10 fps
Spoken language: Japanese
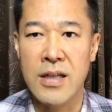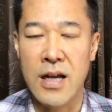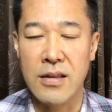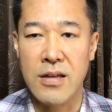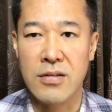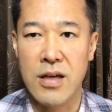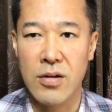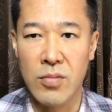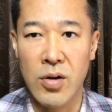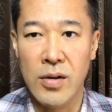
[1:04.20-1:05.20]
技なんですけ
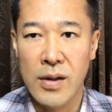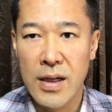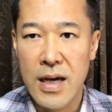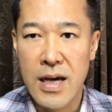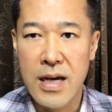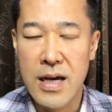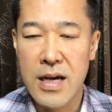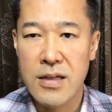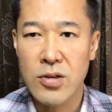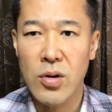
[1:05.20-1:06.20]
ども、
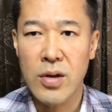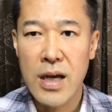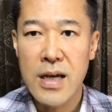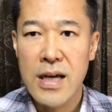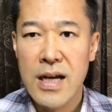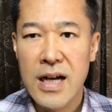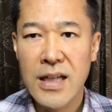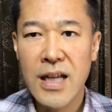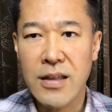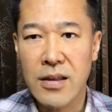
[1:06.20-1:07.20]
えー、そのね
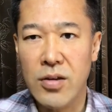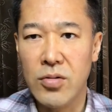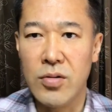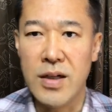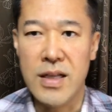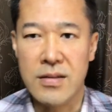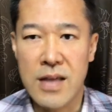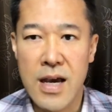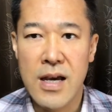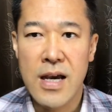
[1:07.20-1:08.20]
型っていうのはです
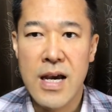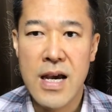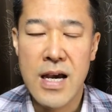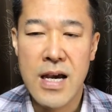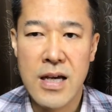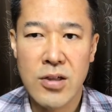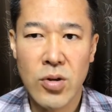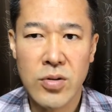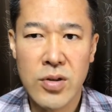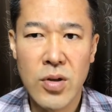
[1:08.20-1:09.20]
ね、えー、
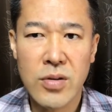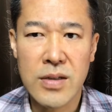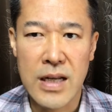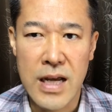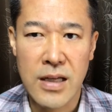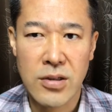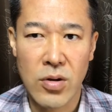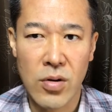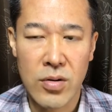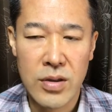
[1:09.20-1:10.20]
一つ一つがね
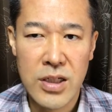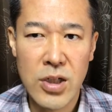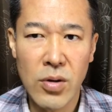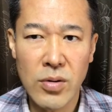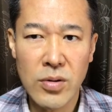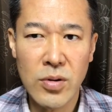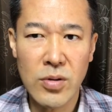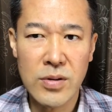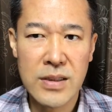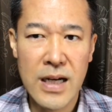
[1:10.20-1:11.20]
その基本
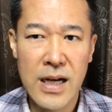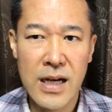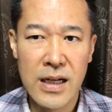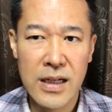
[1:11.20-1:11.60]
動作